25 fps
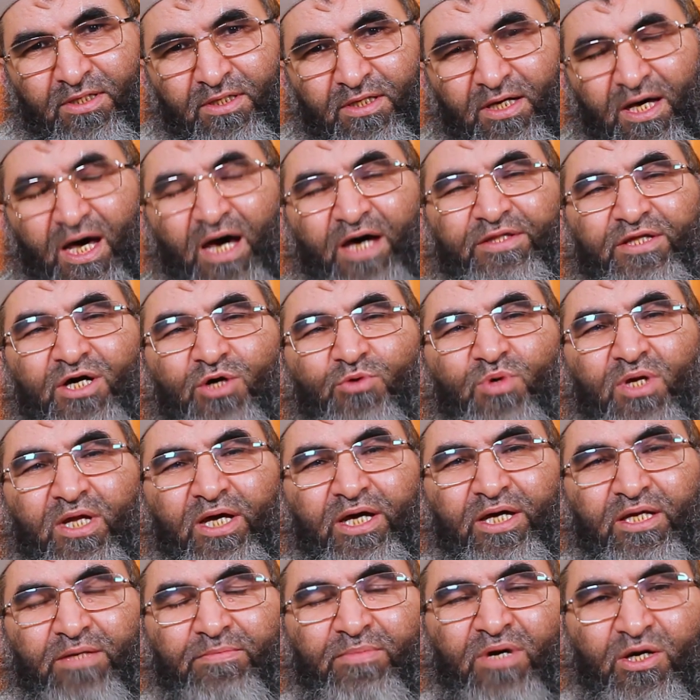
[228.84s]
هذا هو
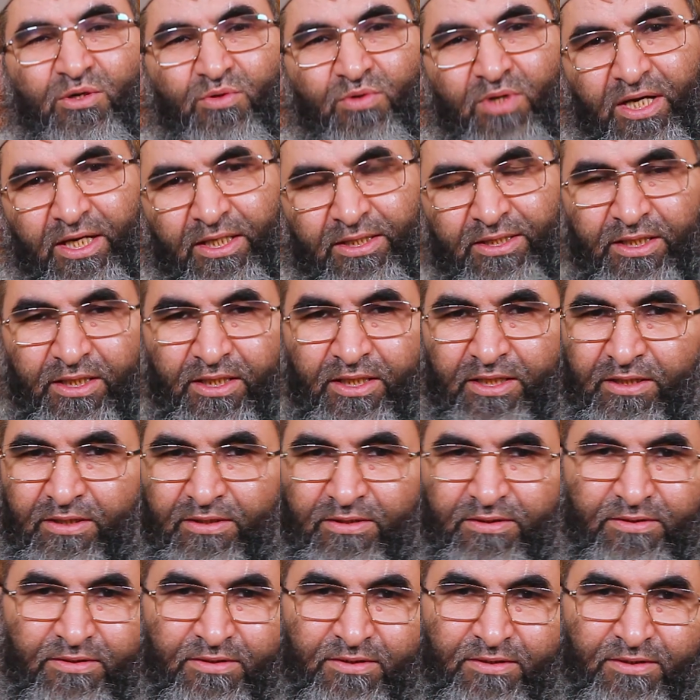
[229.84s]
الحرمان الحقيقي
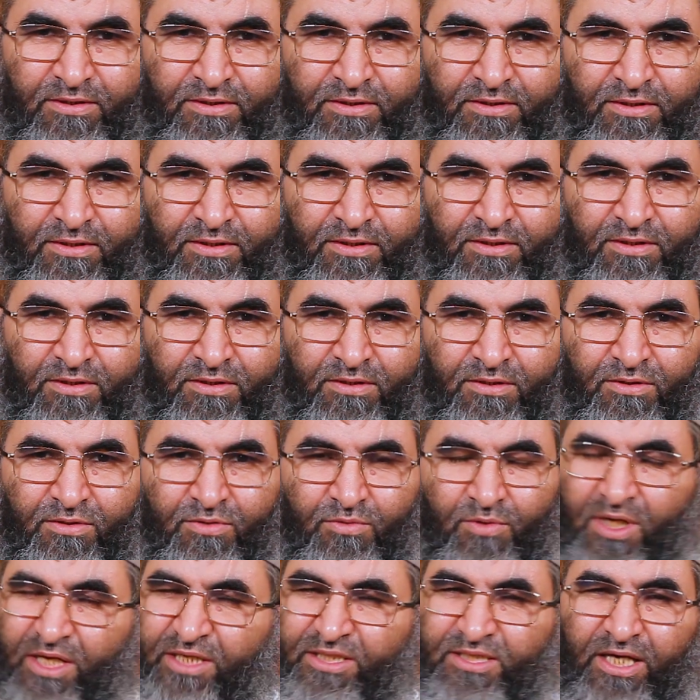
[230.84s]

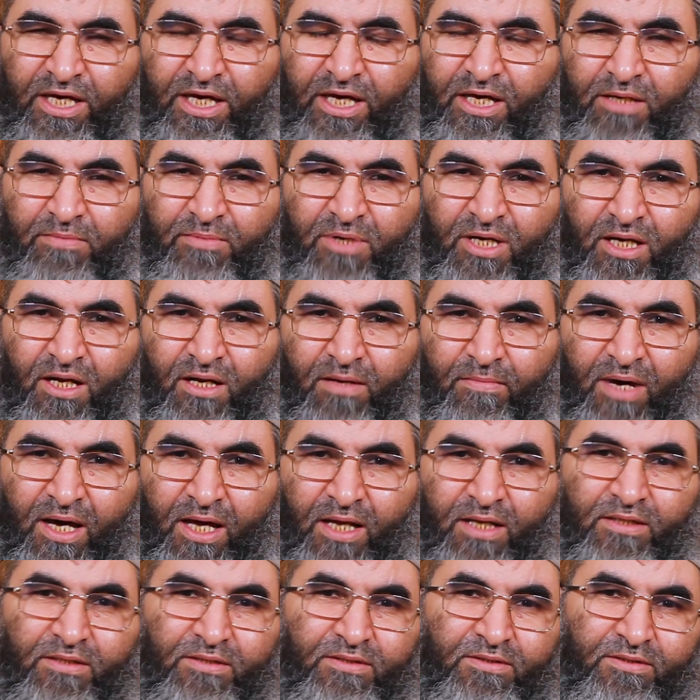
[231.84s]
وليس حرمان
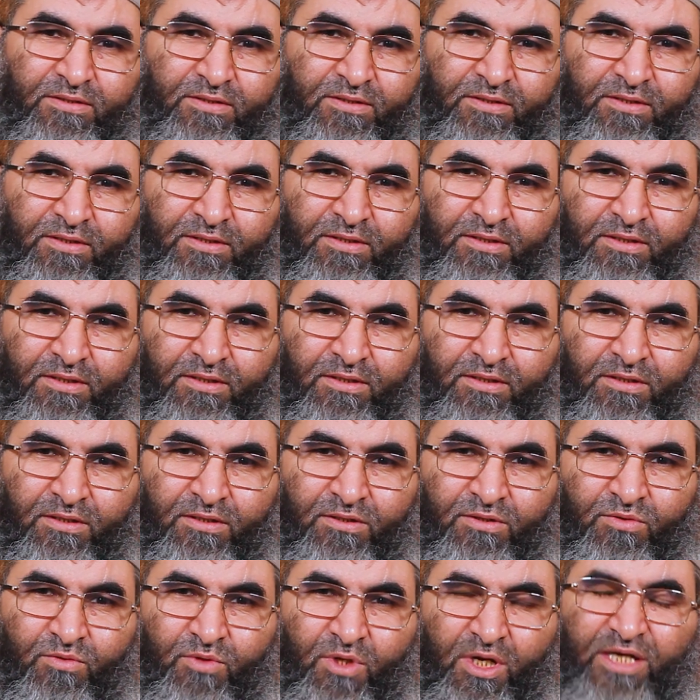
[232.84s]
المال
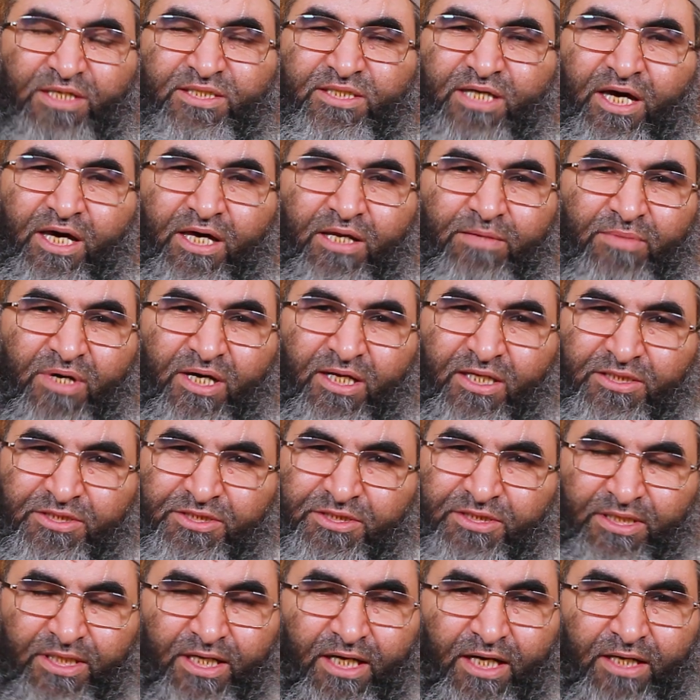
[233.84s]
وليس حرمان
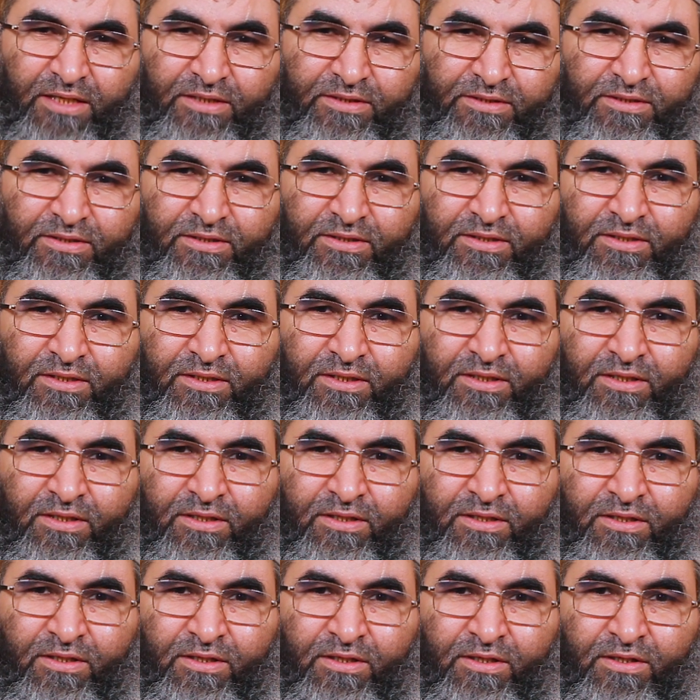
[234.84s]
الصحه
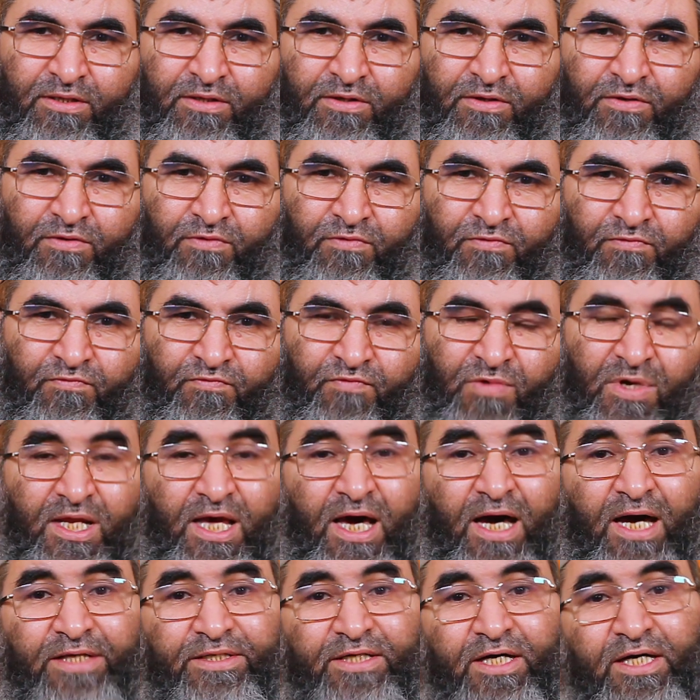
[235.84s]

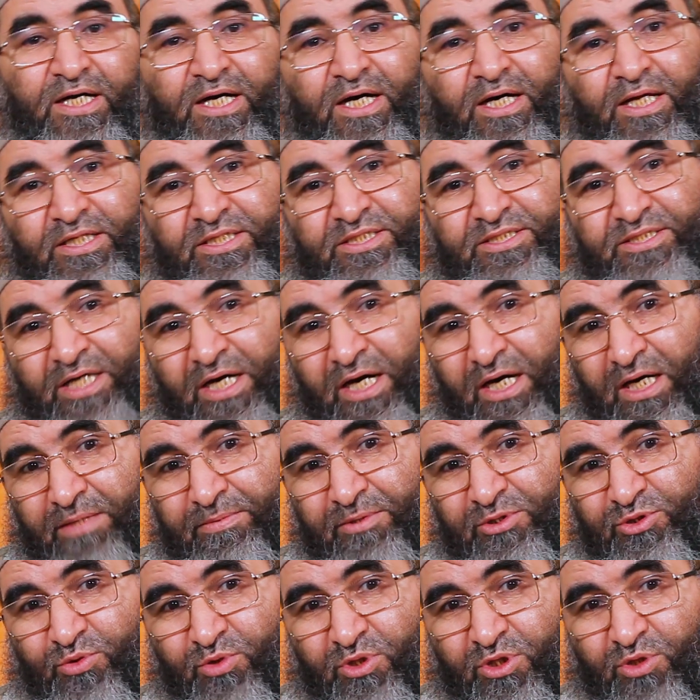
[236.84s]
فلهذا كان
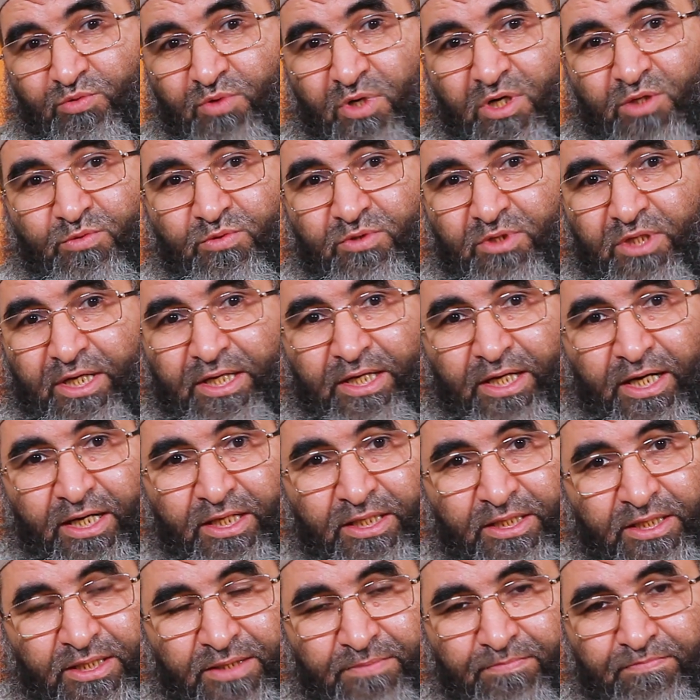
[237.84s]
الصحابه رضوان الله
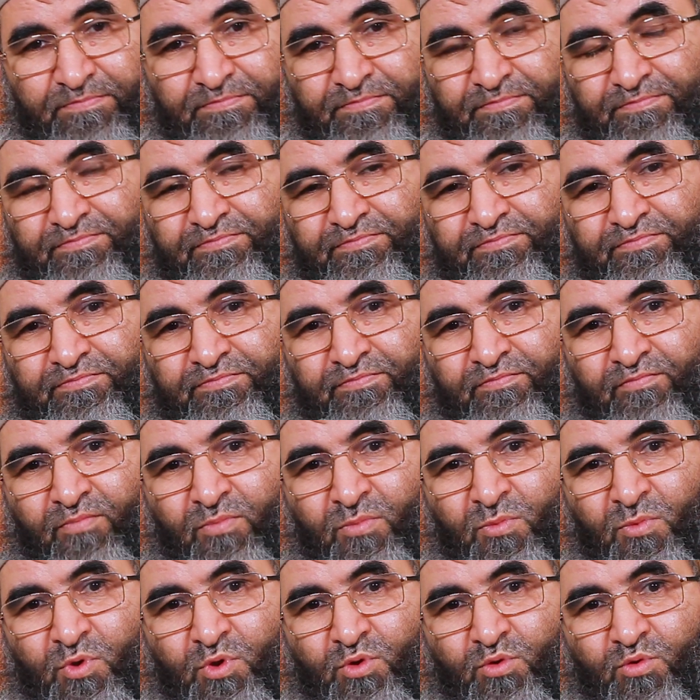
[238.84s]
عليهم
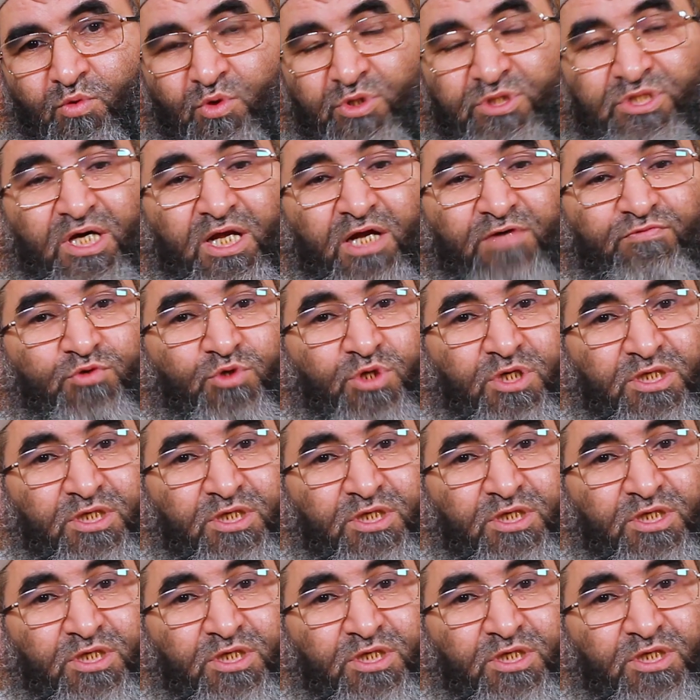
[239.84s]
وسلفنا